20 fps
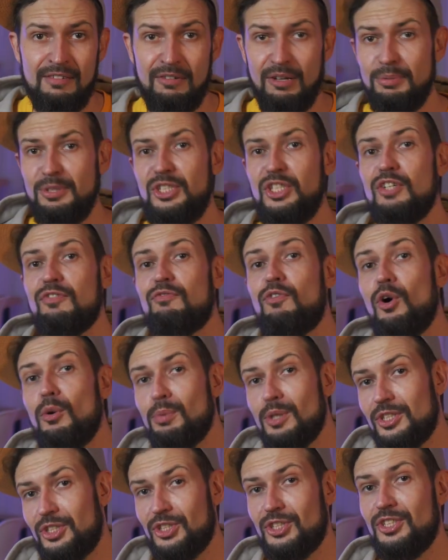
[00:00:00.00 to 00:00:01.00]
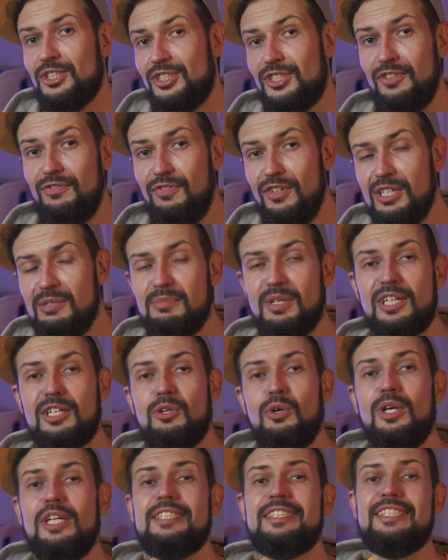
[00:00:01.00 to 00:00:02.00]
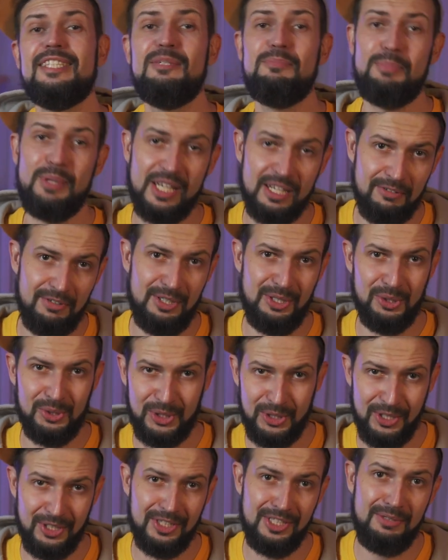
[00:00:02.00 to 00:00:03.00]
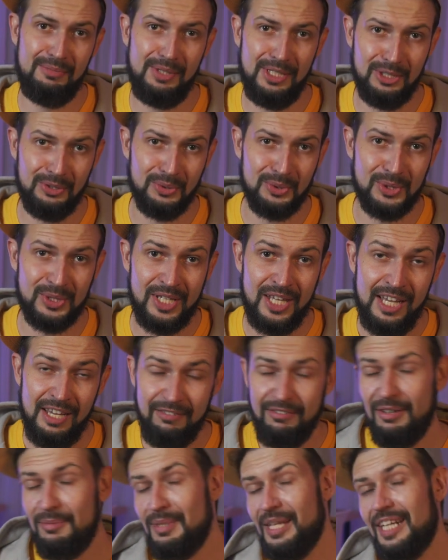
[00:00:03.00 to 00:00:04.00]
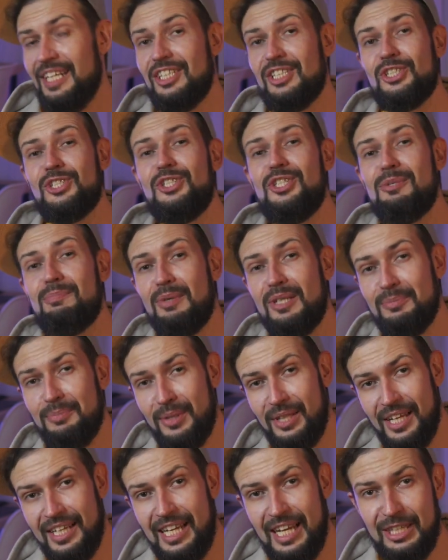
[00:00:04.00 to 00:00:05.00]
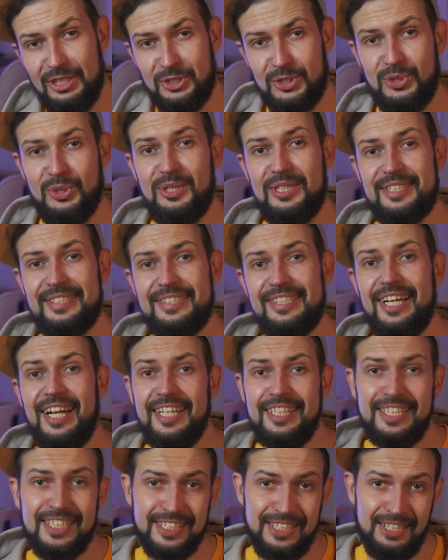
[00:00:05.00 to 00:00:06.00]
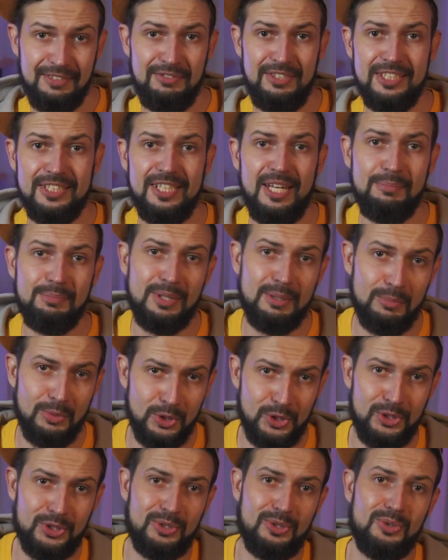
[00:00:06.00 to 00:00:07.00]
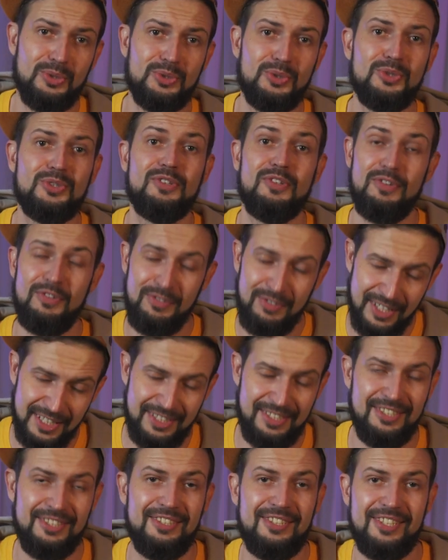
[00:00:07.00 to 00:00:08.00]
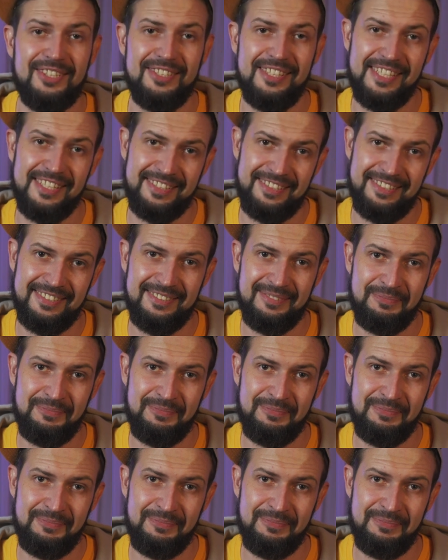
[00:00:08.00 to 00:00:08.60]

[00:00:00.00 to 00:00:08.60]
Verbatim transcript: Вообще в облачности фигмы кроется и первый ее жирный минус. В Америке же не предполагает, что есть страны, где внезапно может рухнуть весь интернет.